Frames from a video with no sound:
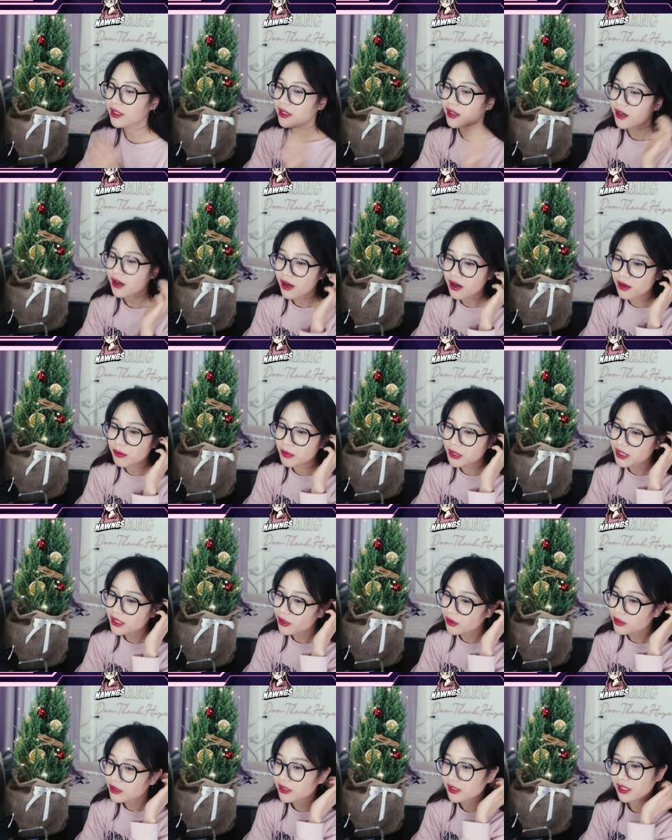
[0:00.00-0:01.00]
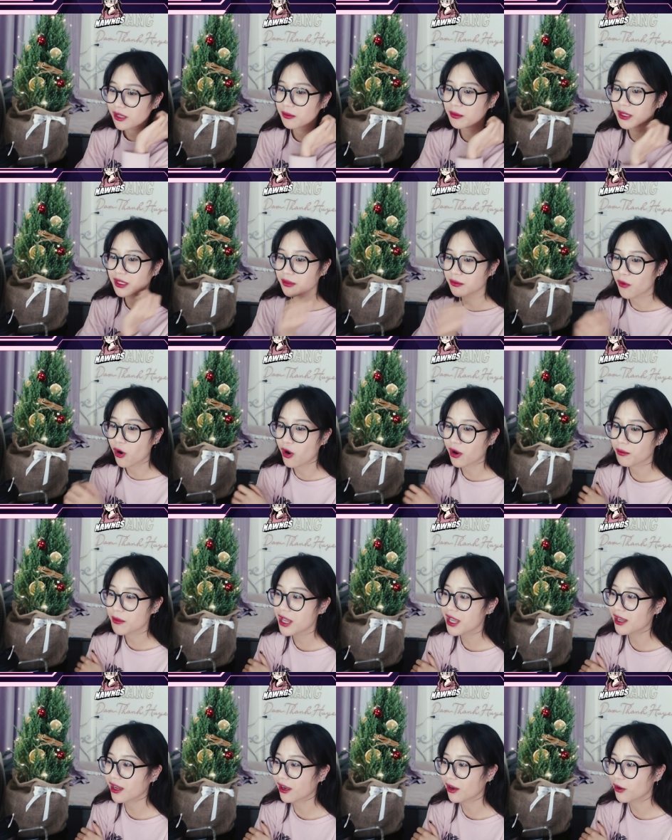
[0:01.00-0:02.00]
ờ, mình kiểu như là mình bỏ
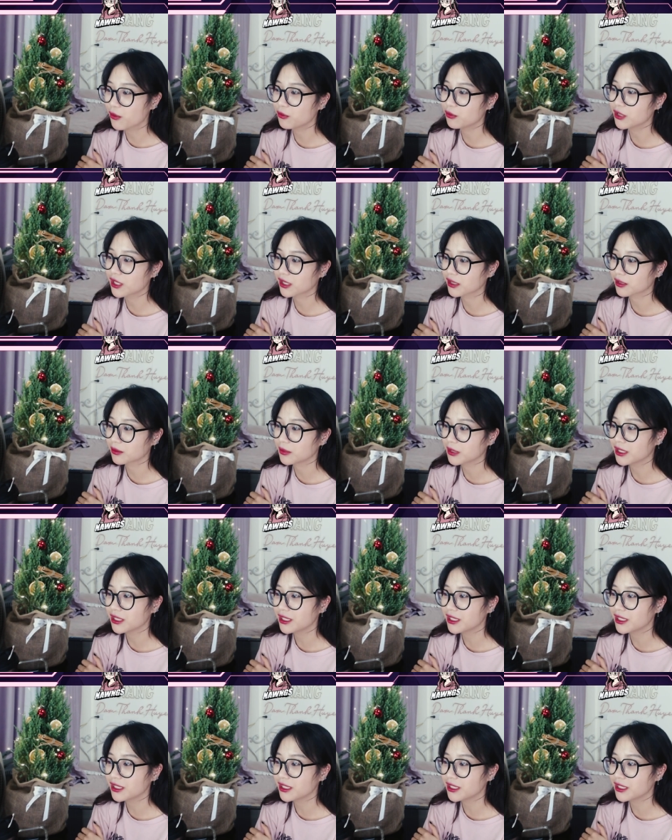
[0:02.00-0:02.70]
bê cả công việc rồi mình đi